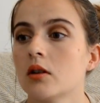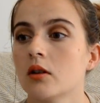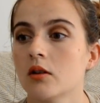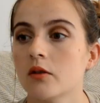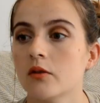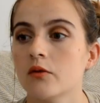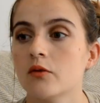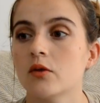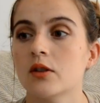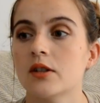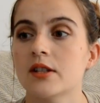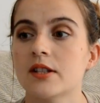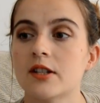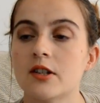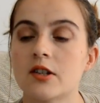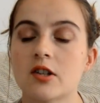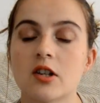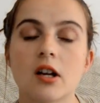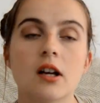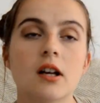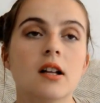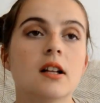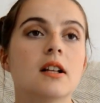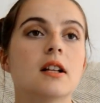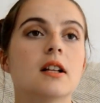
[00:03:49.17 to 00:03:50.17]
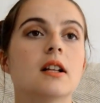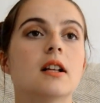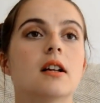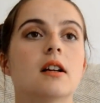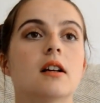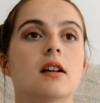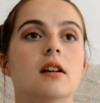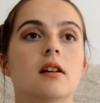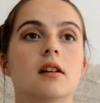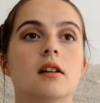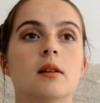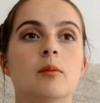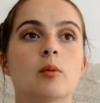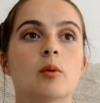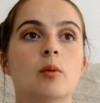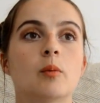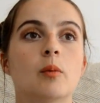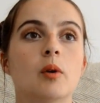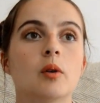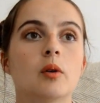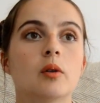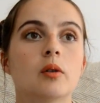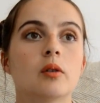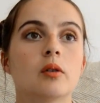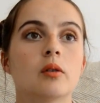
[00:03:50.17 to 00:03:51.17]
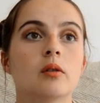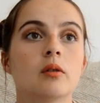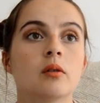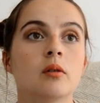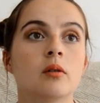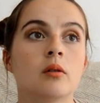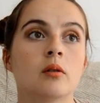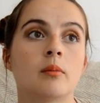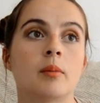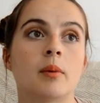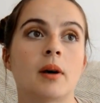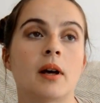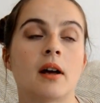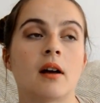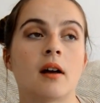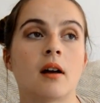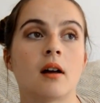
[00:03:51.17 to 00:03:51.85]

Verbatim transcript: 9 je l'ai déjà. Il me manque ben,